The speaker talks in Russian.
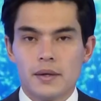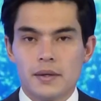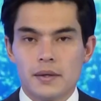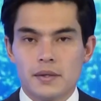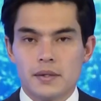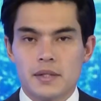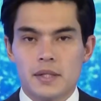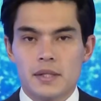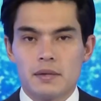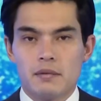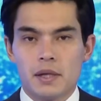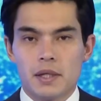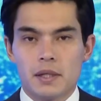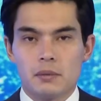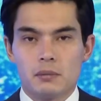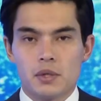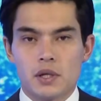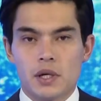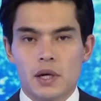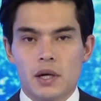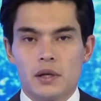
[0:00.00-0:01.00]
Изготовление
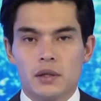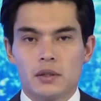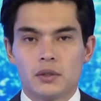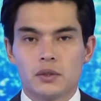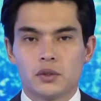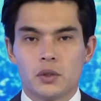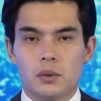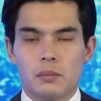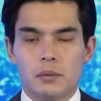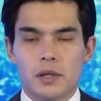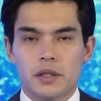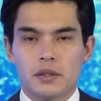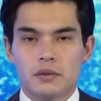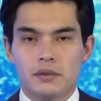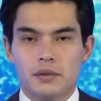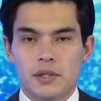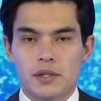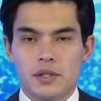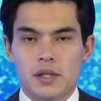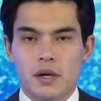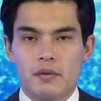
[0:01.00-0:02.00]
музыкальных
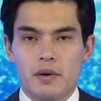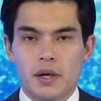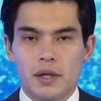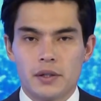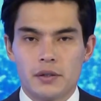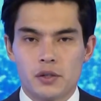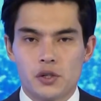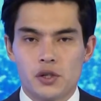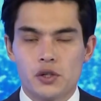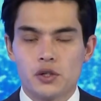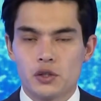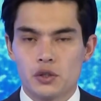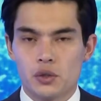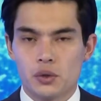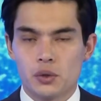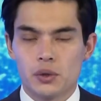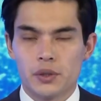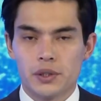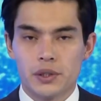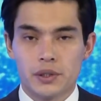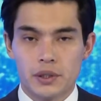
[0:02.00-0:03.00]
инструментов, рисование,
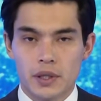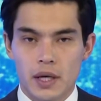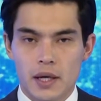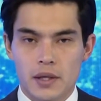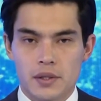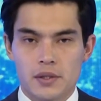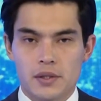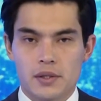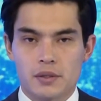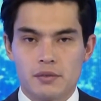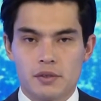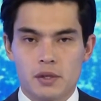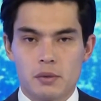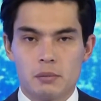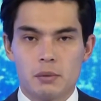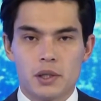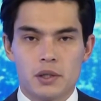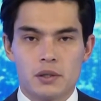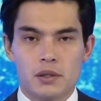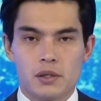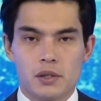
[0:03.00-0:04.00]
шитье и танцы. В Шимкенте